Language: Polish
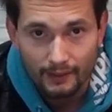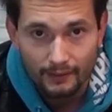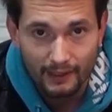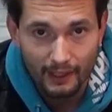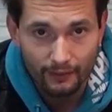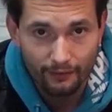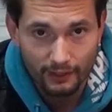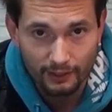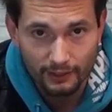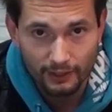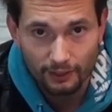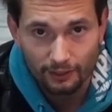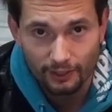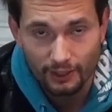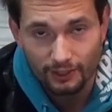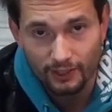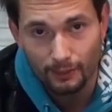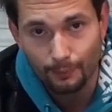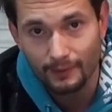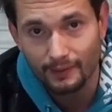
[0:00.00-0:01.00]

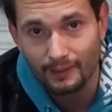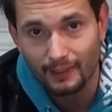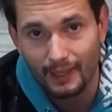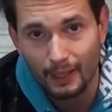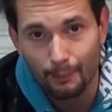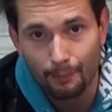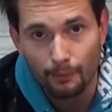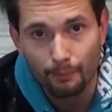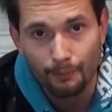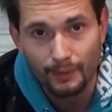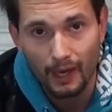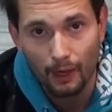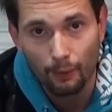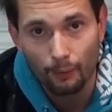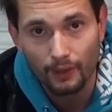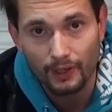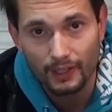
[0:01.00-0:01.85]
Najważniejsze, żeby sklep miał